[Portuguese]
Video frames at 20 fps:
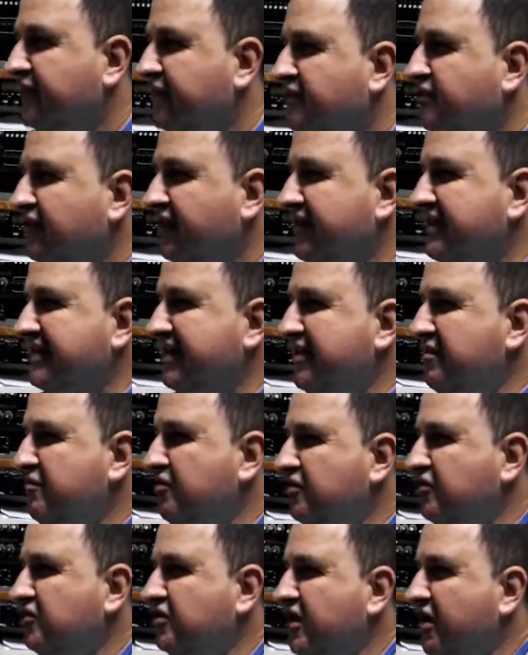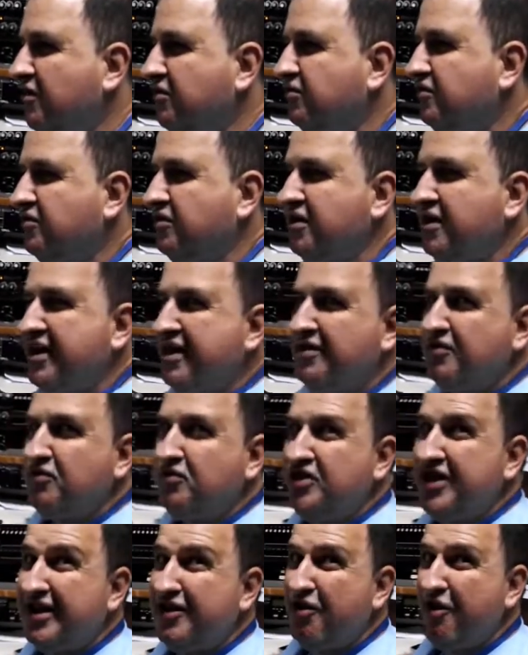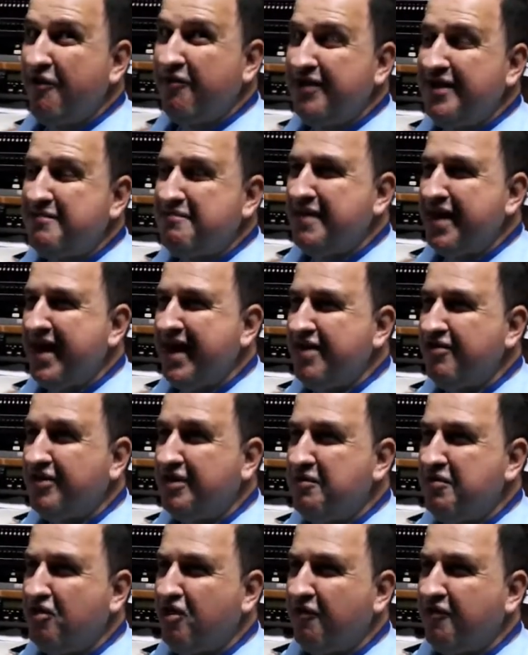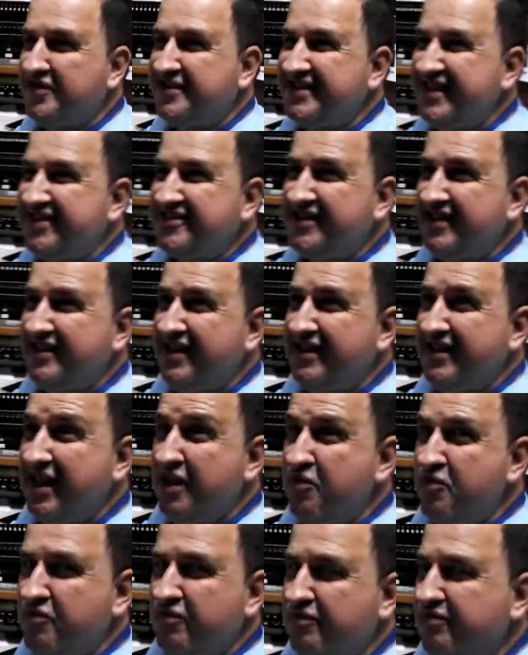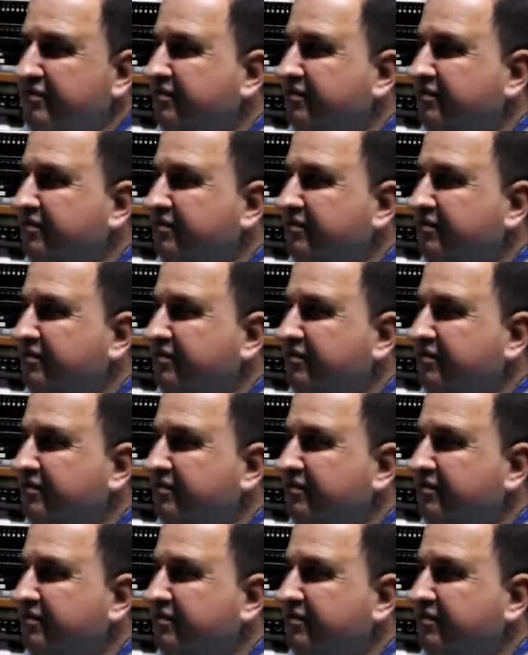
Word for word: Sou nascido em Monte Alto, no dia 9 de maio de 1971.